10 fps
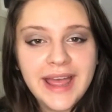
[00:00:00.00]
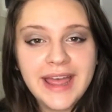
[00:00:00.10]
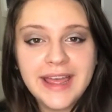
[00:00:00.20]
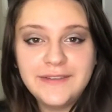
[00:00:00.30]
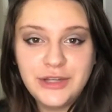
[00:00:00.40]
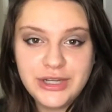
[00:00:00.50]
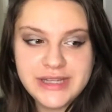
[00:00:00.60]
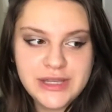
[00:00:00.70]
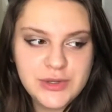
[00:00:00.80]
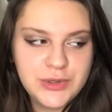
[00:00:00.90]
Ee, bir de
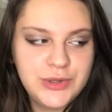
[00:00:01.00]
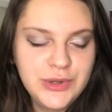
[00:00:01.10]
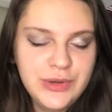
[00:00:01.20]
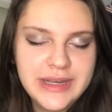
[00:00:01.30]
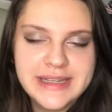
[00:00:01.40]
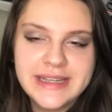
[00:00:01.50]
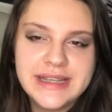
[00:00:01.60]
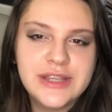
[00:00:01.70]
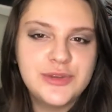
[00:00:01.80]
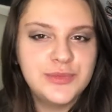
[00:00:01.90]
kısa sürdü. Hazır
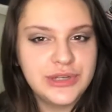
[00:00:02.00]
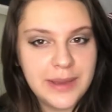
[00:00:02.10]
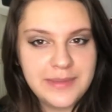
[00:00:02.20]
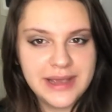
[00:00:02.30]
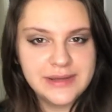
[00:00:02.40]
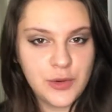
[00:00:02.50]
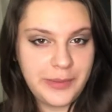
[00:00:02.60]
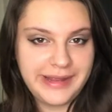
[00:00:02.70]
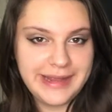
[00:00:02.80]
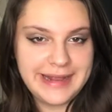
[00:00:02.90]
kısa sürmüşken biraz
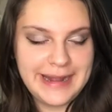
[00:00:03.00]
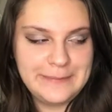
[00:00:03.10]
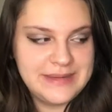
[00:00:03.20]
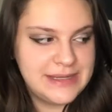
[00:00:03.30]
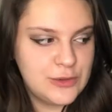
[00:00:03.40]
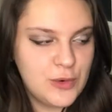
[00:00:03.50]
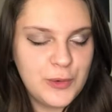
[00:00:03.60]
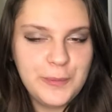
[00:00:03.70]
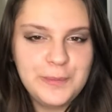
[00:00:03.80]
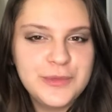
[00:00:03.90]
sohbet edelim
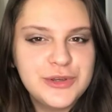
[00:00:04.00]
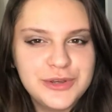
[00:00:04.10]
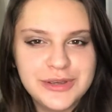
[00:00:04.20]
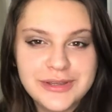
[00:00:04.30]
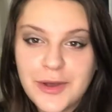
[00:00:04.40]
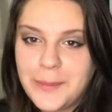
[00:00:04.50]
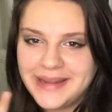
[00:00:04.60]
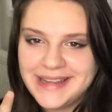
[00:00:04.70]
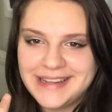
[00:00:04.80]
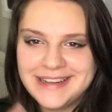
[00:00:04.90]
istiyorum. Çünkü
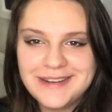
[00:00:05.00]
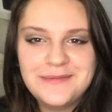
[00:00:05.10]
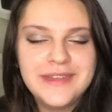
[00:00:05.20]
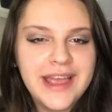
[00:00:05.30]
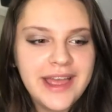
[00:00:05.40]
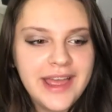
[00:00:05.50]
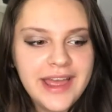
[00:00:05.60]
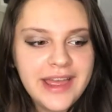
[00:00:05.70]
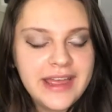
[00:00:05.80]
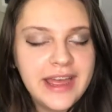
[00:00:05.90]
sohbet iyidir.
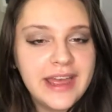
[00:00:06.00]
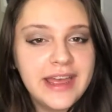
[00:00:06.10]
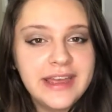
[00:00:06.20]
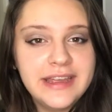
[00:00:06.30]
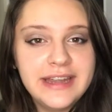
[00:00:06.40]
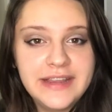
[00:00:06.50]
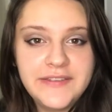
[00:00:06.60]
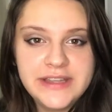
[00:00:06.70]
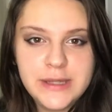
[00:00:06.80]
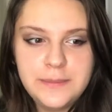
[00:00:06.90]
Ee,
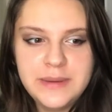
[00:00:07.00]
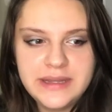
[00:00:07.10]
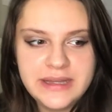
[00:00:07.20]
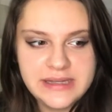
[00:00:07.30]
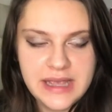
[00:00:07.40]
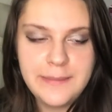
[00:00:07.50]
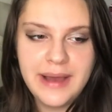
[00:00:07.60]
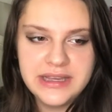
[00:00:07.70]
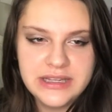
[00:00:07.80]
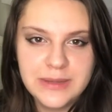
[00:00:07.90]
Netflix'te bir diziye
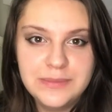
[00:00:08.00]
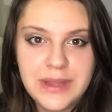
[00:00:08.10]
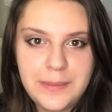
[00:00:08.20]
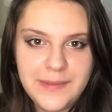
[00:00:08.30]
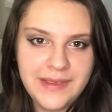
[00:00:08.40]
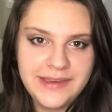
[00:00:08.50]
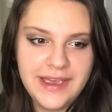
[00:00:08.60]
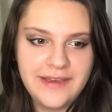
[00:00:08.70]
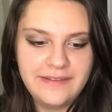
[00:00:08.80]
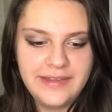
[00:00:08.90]
başladım. Tepedeki
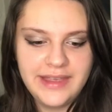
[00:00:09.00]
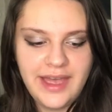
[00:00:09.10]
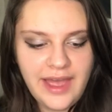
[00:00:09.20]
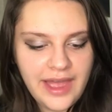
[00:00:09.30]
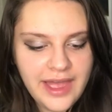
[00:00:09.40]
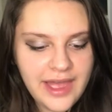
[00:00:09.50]
Ev diye.